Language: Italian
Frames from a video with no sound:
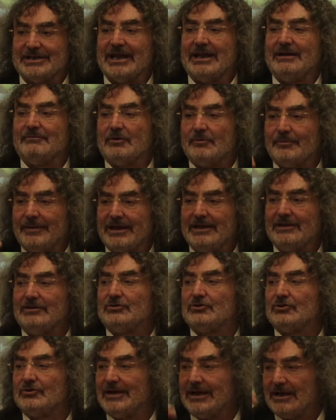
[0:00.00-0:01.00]
nel
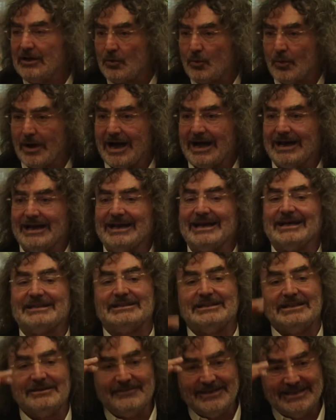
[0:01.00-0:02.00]
momento nel quale
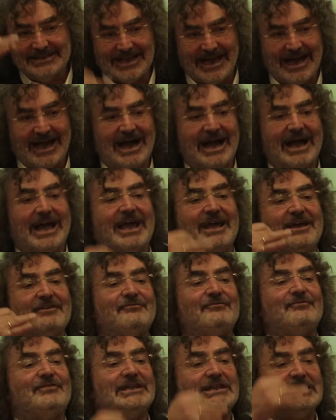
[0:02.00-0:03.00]
l'attività è
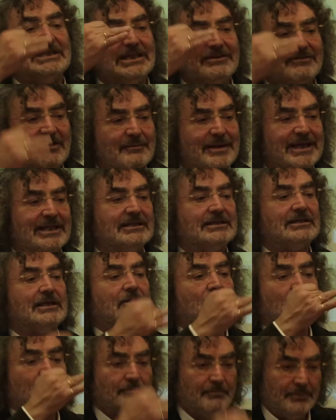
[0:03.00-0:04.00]

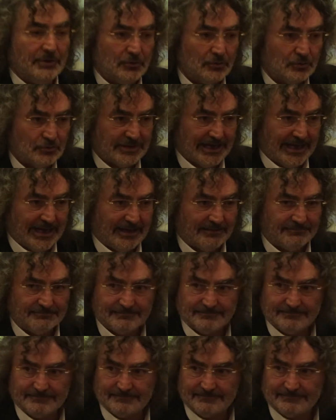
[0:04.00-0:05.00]
effettivamente
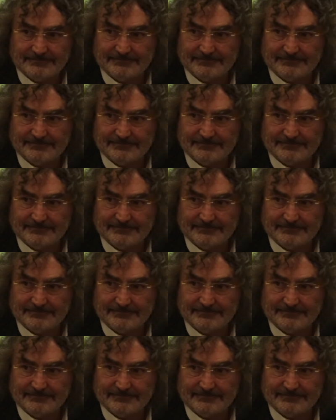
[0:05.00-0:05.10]
compiuta